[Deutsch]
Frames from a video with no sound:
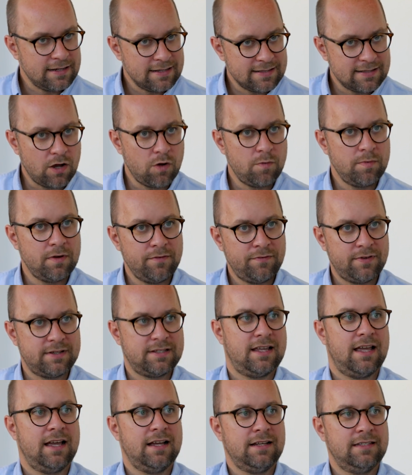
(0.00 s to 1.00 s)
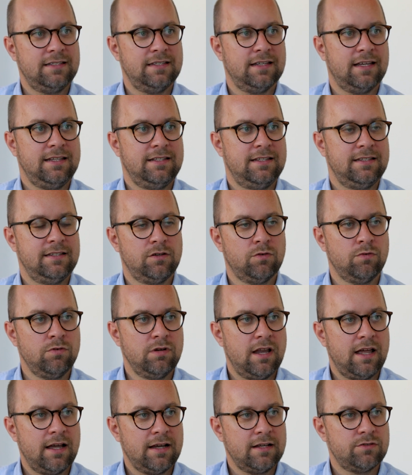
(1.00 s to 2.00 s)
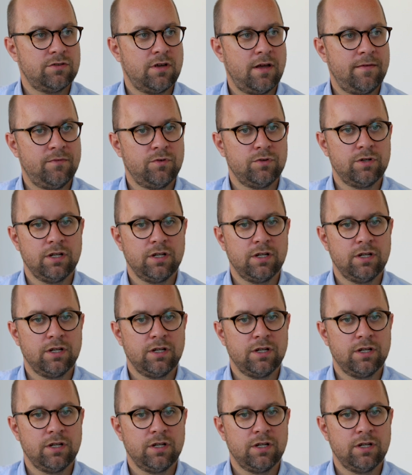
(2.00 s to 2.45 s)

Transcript: eine saubere vertragliche, rechtliche Grundlage zu haben,